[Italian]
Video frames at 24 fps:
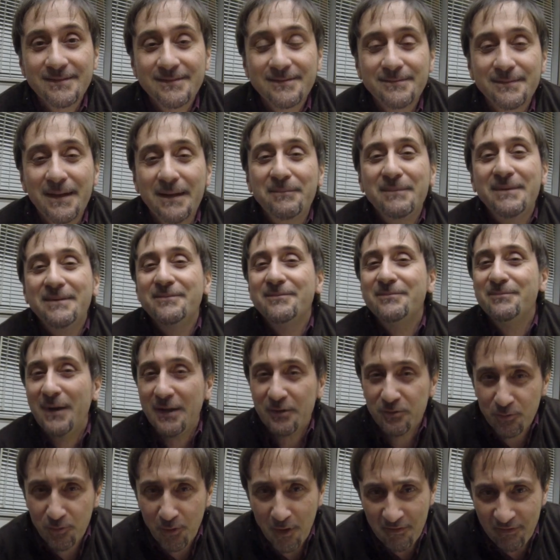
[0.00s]
Eh, ma
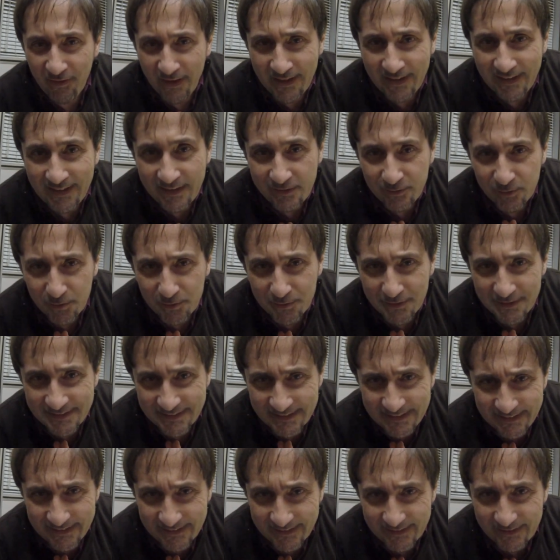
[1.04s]
tu vuoi fare l'attore,
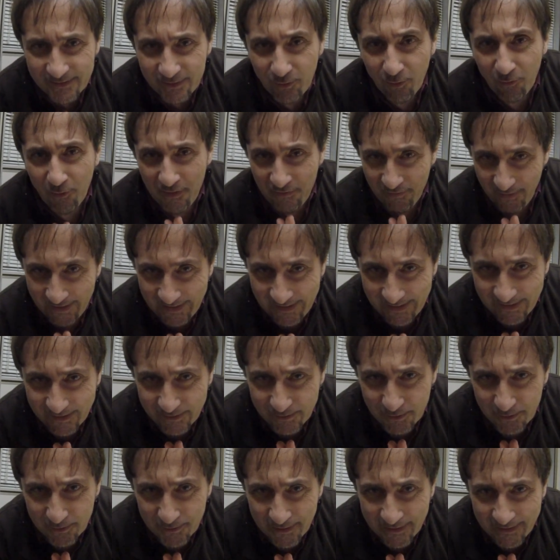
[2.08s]
sì? Lo vuoi fare
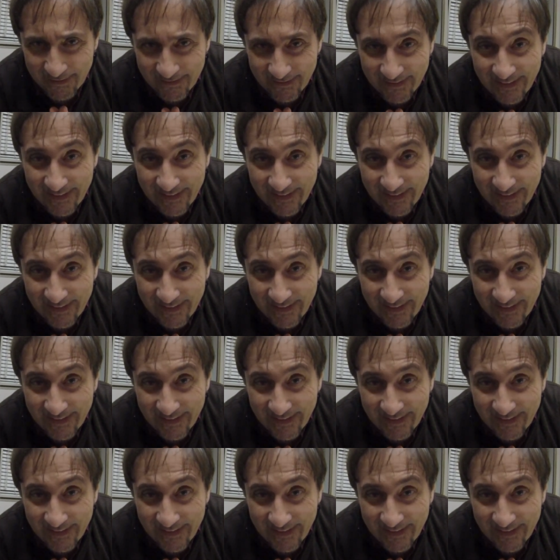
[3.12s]
l'attore?